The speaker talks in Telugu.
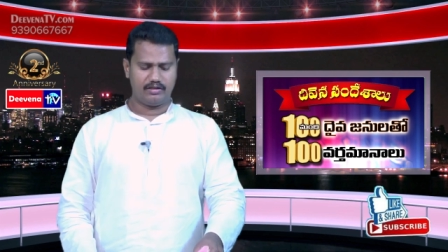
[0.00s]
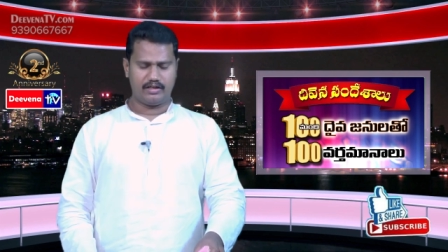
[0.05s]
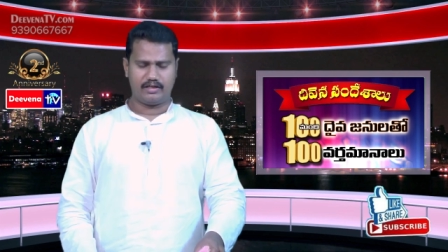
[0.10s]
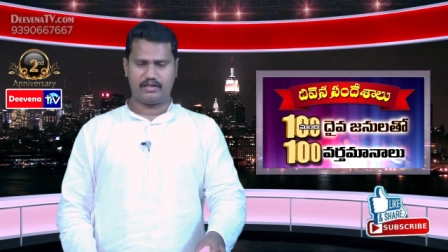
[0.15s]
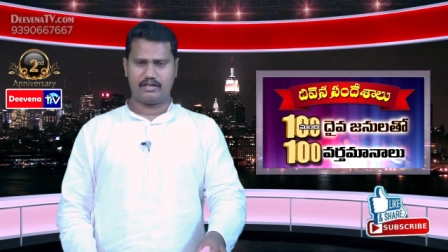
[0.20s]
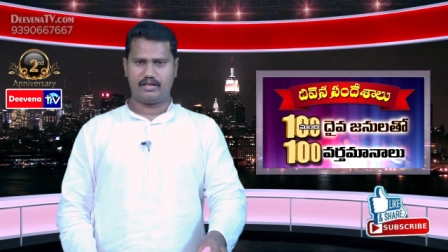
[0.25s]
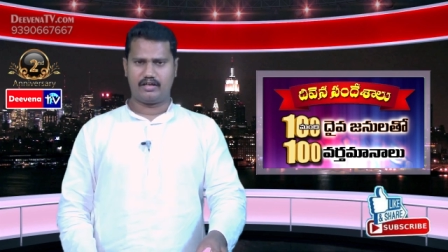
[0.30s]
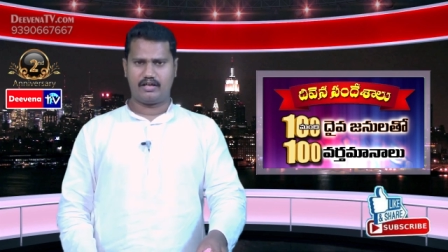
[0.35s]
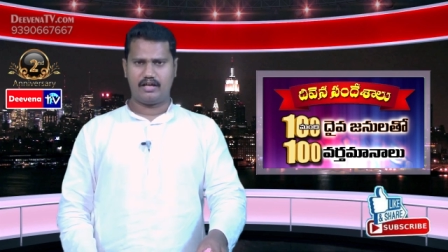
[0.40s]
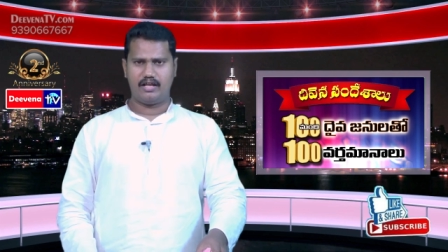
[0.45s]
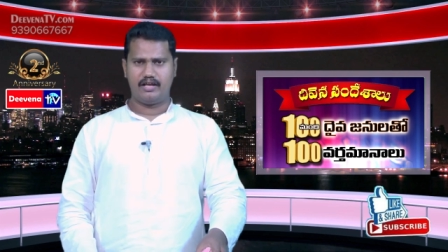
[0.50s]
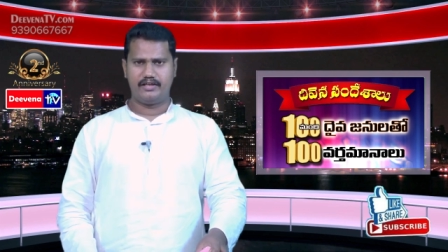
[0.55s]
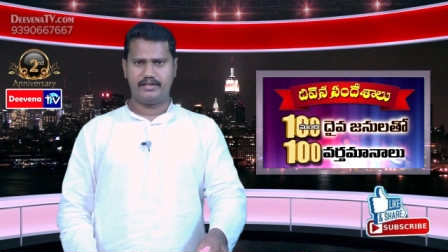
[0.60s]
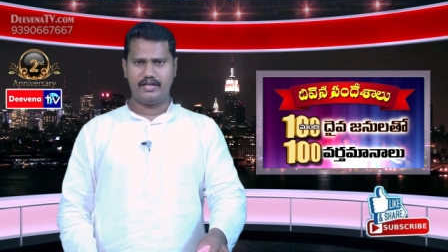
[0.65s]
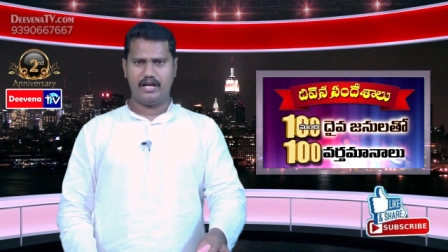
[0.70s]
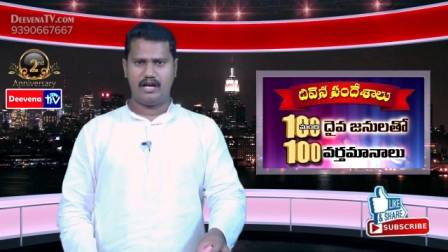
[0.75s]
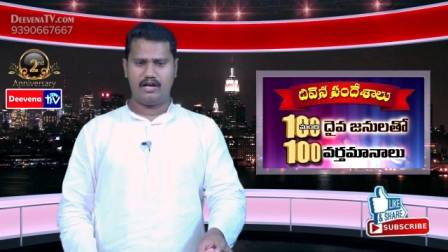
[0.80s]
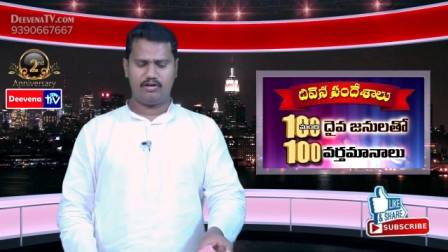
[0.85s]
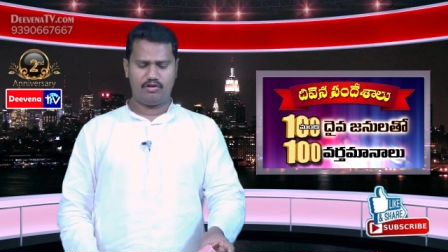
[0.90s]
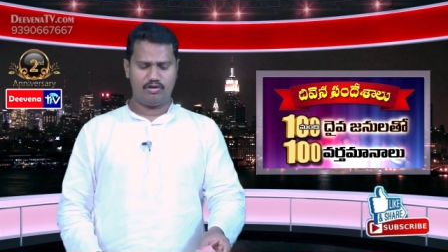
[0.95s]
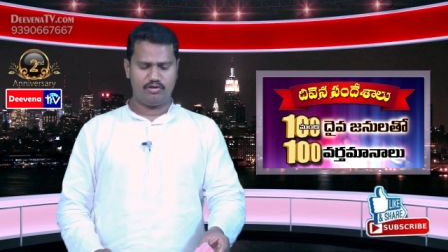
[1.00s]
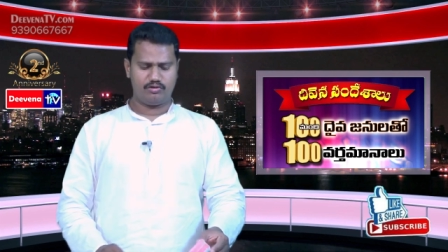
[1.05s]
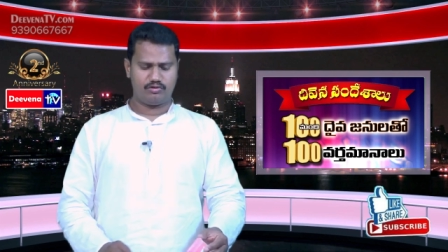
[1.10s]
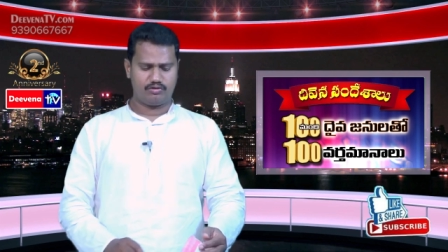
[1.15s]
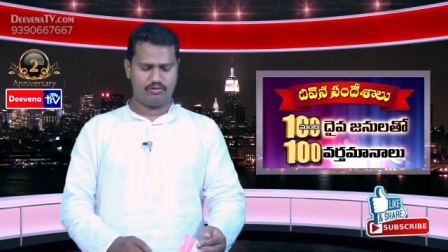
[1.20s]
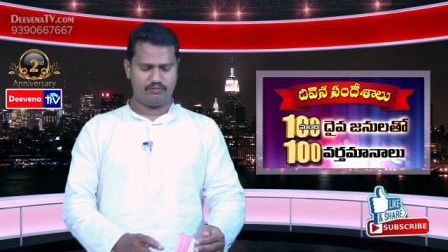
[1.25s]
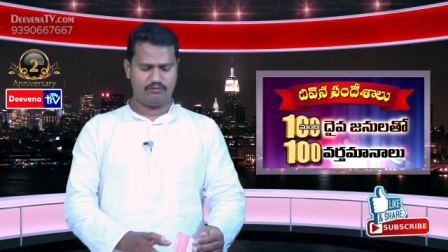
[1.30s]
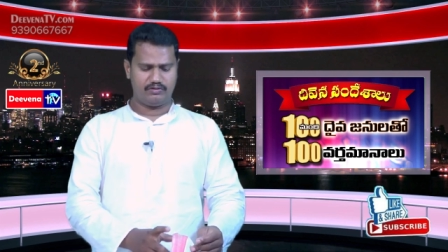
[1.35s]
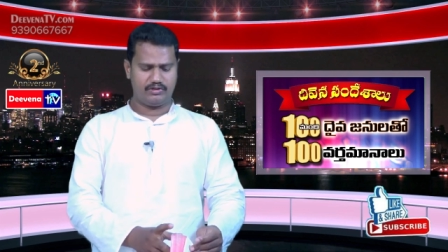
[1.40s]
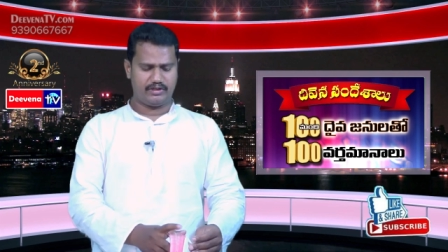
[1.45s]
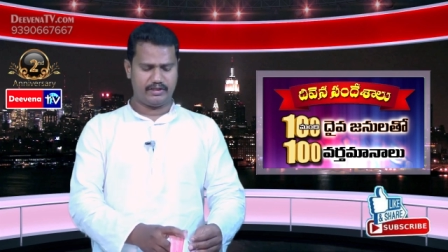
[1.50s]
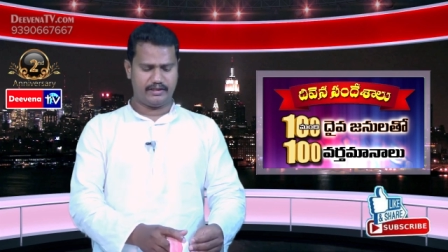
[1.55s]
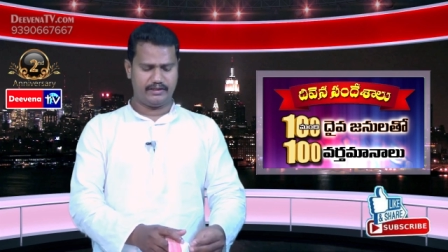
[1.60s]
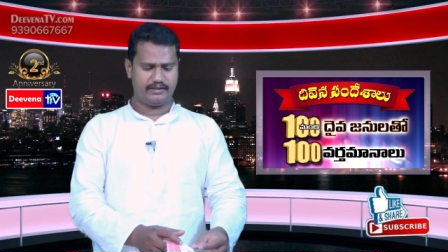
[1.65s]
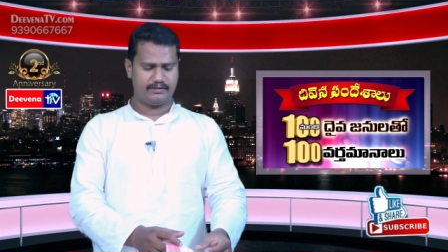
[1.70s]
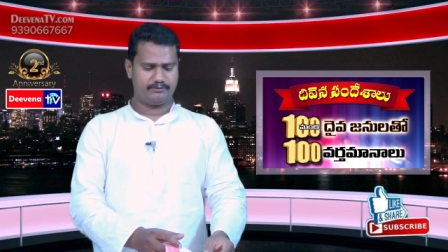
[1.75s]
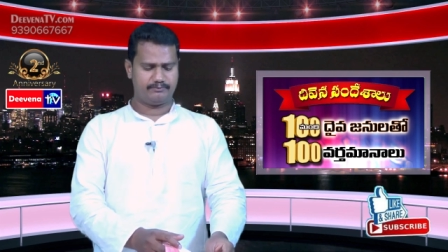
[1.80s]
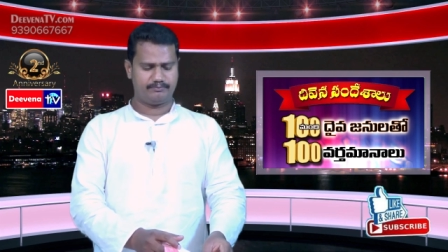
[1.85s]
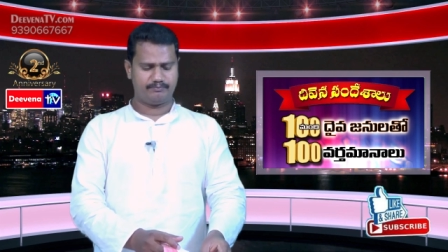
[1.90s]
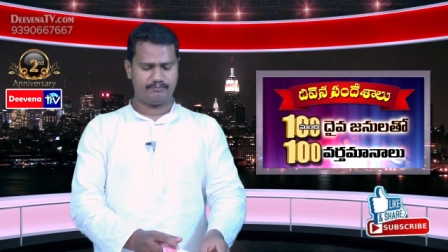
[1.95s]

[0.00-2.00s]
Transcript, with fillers: రకరకాల యాడ్లు వస్తూ ఉంటాయి